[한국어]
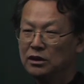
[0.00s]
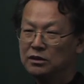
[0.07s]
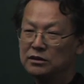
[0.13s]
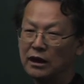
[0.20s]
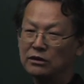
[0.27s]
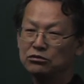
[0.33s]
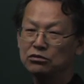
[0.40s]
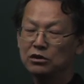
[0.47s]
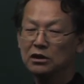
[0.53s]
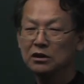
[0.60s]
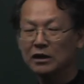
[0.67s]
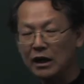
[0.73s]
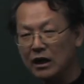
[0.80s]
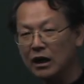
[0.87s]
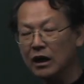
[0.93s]
자주적인
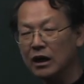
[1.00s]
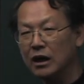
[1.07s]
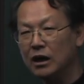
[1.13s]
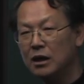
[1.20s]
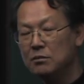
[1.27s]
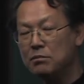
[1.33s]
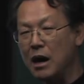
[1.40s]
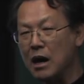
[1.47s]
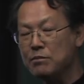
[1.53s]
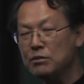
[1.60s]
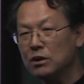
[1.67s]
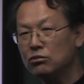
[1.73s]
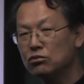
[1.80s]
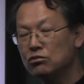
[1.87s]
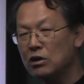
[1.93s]
나라,
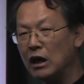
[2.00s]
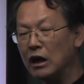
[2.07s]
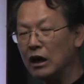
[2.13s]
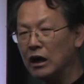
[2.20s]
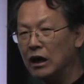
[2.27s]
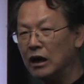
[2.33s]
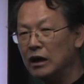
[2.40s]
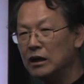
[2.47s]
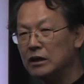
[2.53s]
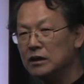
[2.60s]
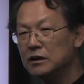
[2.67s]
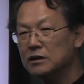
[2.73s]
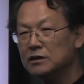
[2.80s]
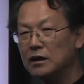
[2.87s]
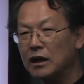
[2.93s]
반미국가
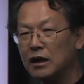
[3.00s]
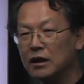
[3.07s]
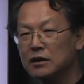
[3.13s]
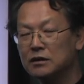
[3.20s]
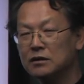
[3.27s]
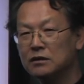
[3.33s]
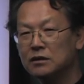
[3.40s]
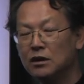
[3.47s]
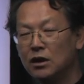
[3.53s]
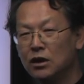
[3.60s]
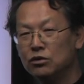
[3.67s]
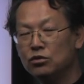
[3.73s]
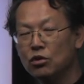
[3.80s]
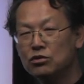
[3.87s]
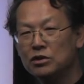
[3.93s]
이런 나라는
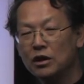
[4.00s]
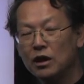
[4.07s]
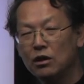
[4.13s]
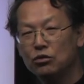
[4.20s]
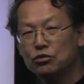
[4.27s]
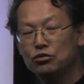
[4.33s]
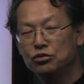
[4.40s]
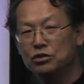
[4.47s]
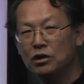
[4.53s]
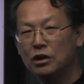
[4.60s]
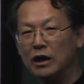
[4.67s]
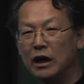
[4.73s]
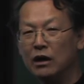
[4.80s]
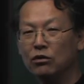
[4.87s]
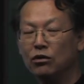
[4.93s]
독재라고
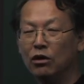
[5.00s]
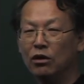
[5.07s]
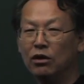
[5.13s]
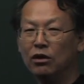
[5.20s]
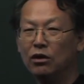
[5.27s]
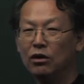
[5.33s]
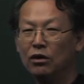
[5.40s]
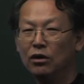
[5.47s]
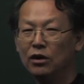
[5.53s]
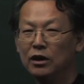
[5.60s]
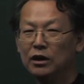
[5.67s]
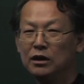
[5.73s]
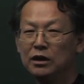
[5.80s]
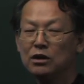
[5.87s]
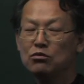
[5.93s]
규정을 하고
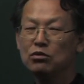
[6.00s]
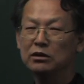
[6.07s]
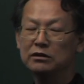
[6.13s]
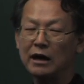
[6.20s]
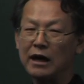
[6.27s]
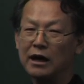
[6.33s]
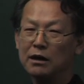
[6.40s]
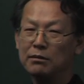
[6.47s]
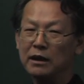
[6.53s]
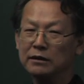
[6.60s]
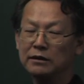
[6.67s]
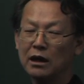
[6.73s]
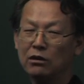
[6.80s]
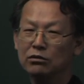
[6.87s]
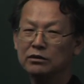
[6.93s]
인권
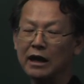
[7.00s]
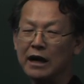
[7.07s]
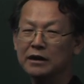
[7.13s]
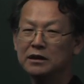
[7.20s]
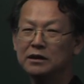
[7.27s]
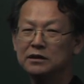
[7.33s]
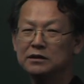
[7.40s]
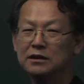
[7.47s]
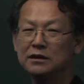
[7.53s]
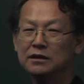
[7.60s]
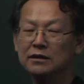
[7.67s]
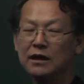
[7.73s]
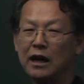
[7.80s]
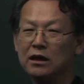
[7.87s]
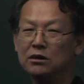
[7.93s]
탄압한다고 낙인을
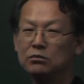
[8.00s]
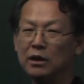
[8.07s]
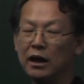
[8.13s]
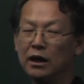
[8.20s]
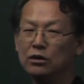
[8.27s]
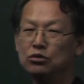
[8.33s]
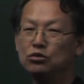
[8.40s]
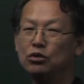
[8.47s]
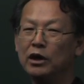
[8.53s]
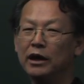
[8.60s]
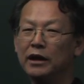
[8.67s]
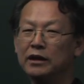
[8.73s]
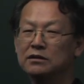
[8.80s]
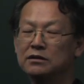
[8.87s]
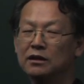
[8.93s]
찍은 다음에
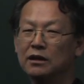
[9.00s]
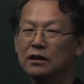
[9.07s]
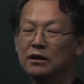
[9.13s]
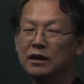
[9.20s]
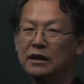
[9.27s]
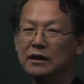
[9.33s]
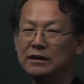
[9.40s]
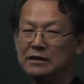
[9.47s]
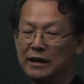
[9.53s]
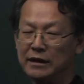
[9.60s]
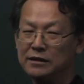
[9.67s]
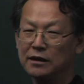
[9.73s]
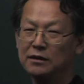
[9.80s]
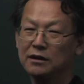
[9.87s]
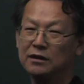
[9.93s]
유엔에서
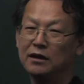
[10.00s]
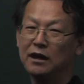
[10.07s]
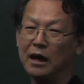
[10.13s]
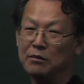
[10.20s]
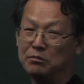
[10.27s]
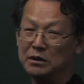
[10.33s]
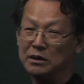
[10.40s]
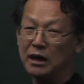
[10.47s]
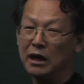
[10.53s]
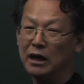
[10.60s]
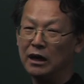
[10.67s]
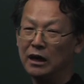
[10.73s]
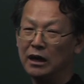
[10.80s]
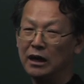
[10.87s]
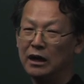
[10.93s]
제재 결의를 합니다.
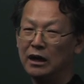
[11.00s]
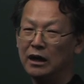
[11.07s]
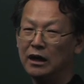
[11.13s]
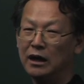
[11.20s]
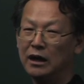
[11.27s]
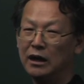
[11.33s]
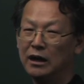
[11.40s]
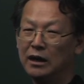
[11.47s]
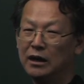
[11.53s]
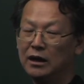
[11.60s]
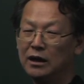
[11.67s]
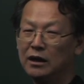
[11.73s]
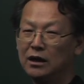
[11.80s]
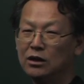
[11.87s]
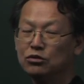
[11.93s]
아,
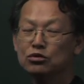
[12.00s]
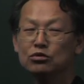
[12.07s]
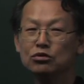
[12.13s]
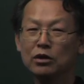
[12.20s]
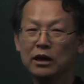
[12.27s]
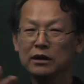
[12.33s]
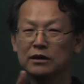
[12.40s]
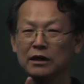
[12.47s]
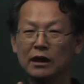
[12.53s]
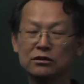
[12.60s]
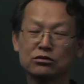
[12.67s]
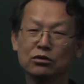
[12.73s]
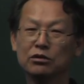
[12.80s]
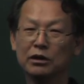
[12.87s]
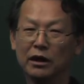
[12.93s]
중국에
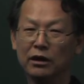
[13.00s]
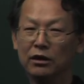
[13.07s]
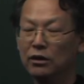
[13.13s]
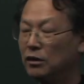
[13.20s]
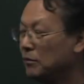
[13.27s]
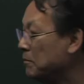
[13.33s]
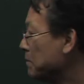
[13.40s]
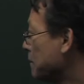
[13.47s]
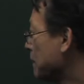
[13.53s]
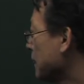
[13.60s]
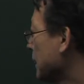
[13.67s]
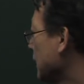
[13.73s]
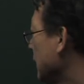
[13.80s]
대해서도 그래요. 음.